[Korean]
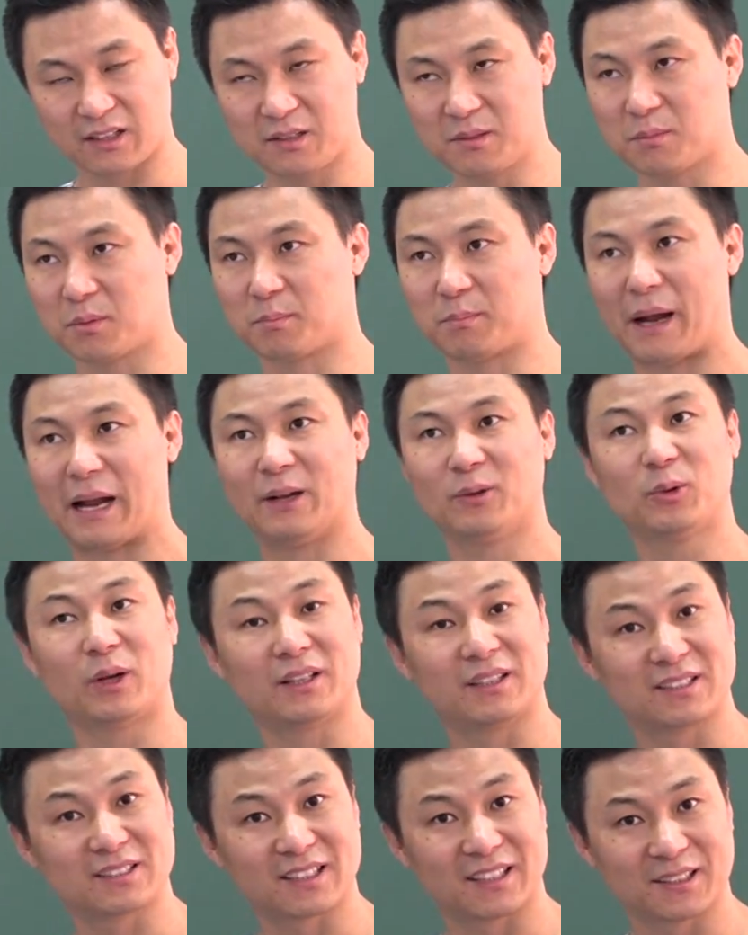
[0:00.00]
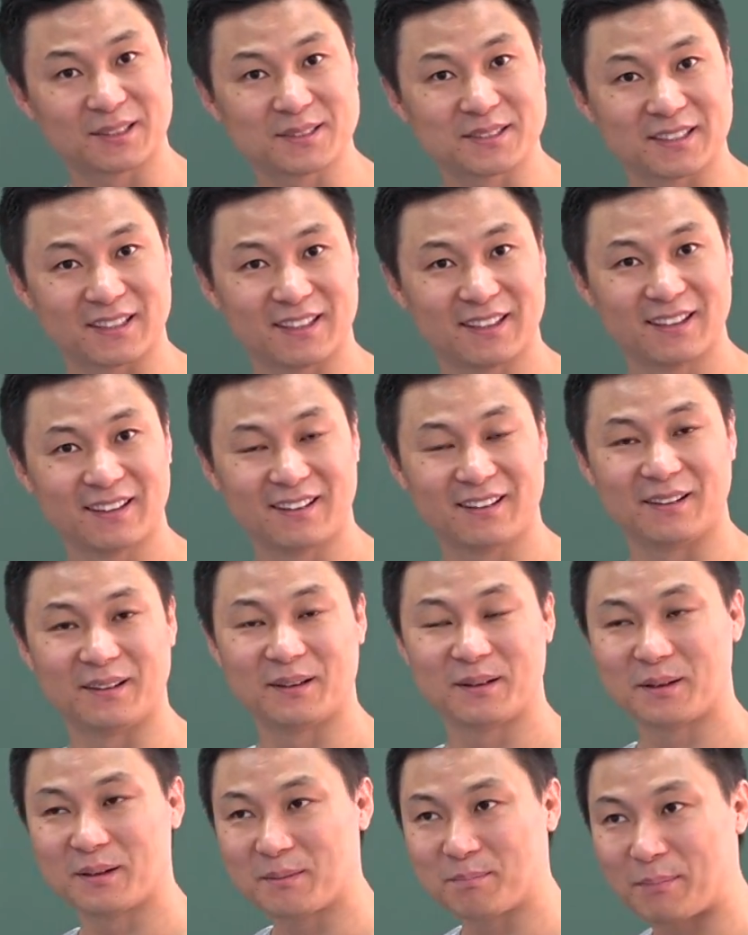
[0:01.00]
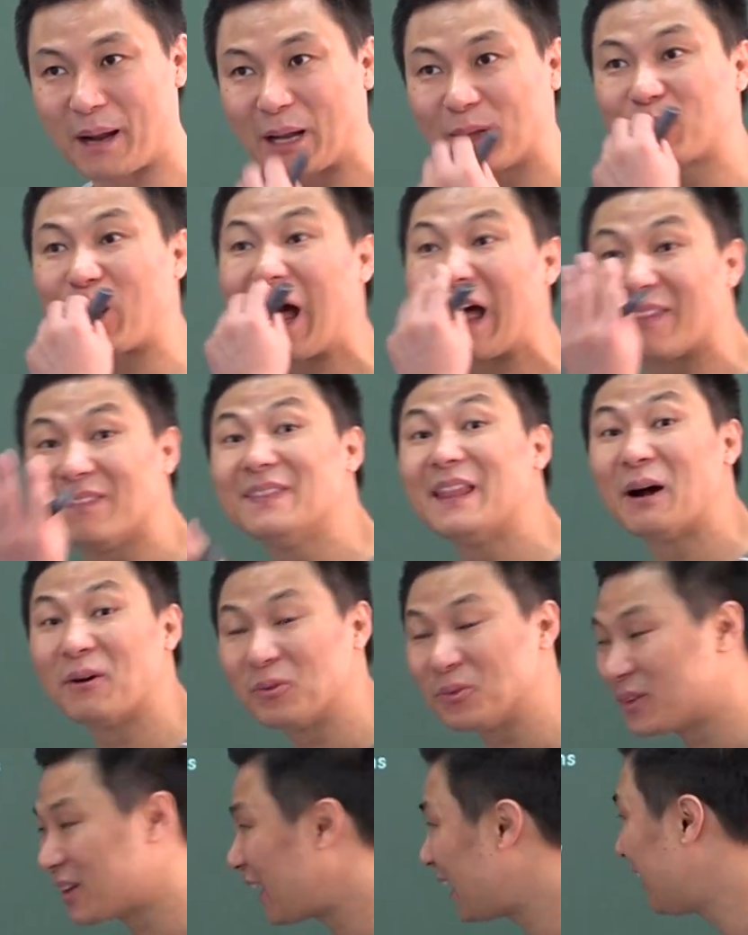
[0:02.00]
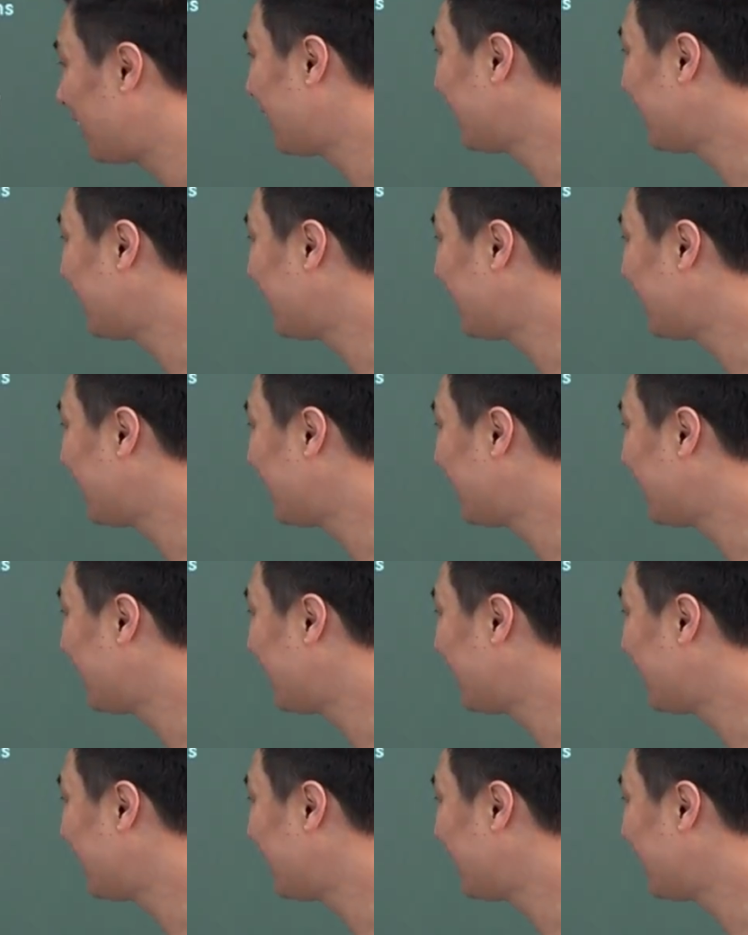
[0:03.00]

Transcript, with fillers: 이게 뭐 말도 안 되잖아. 그치? 어, 말도 안 나온다.